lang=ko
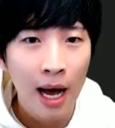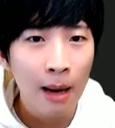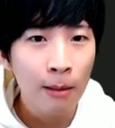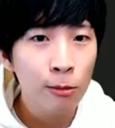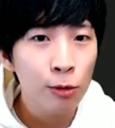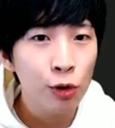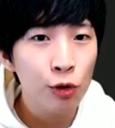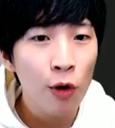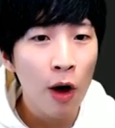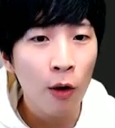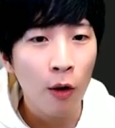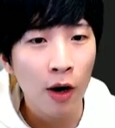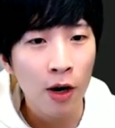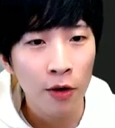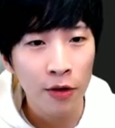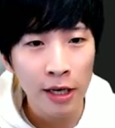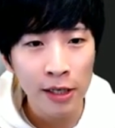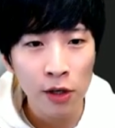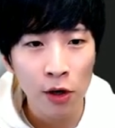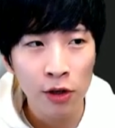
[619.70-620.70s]
함수와
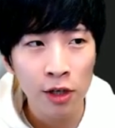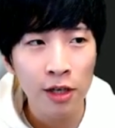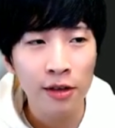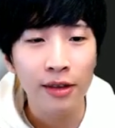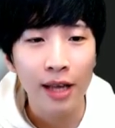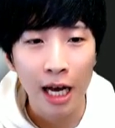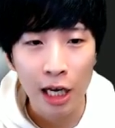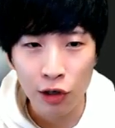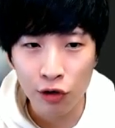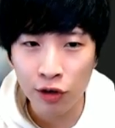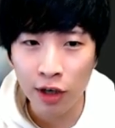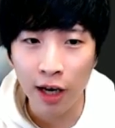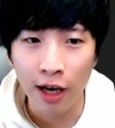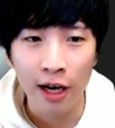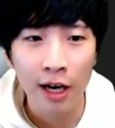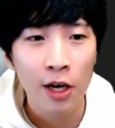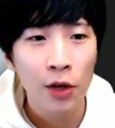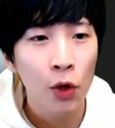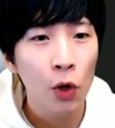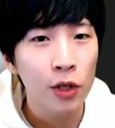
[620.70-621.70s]
관련해서는
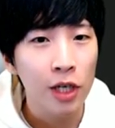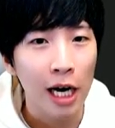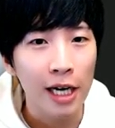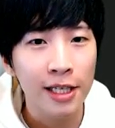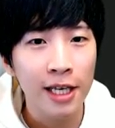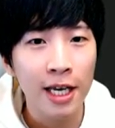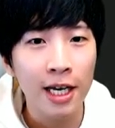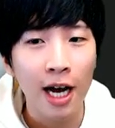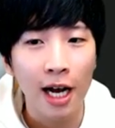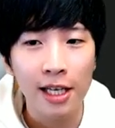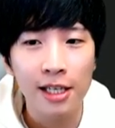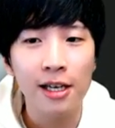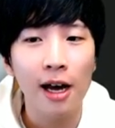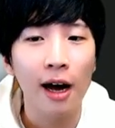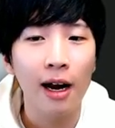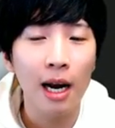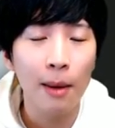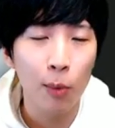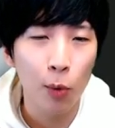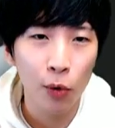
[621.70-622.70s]
나중에 더 자세히 같이
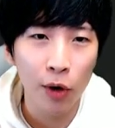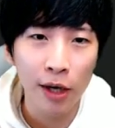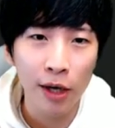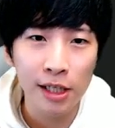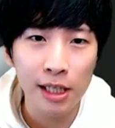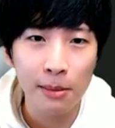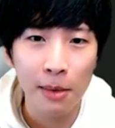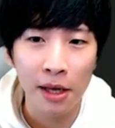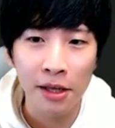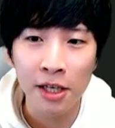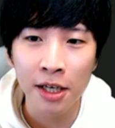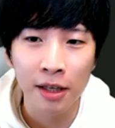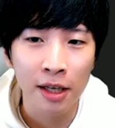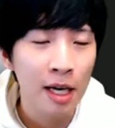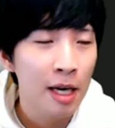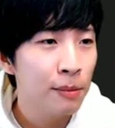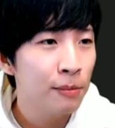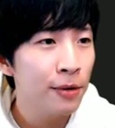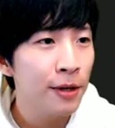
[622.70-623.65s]
알아보겠지만은